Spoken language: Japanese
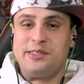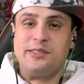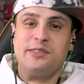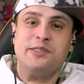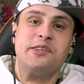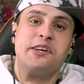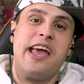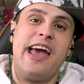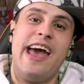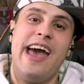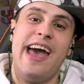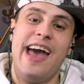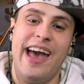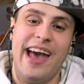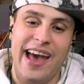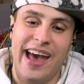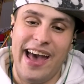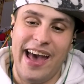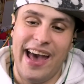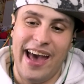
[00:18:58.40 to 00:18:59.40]
な。すげ
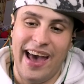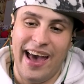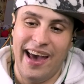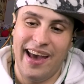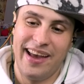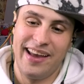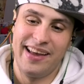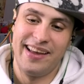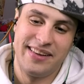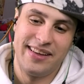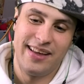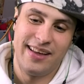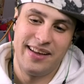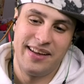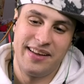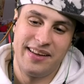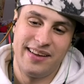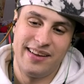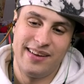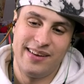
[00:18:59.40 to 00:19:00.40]
え。
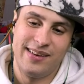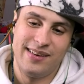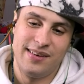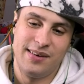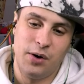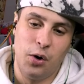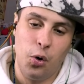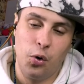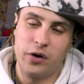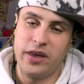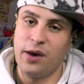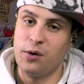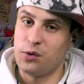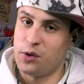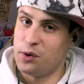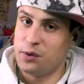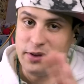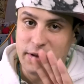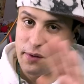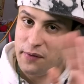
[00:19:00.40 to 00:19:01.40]
大きい
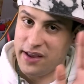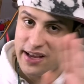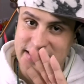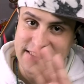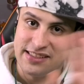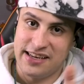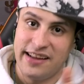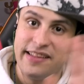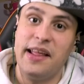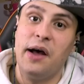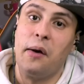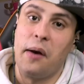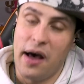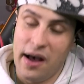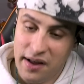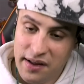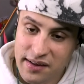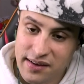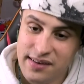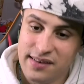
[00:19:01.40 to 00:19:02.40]
こと言ってるだけじゃないんだよ
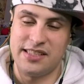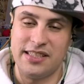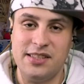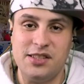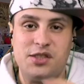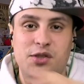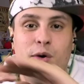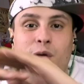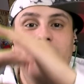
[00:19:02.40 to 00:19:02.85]
な身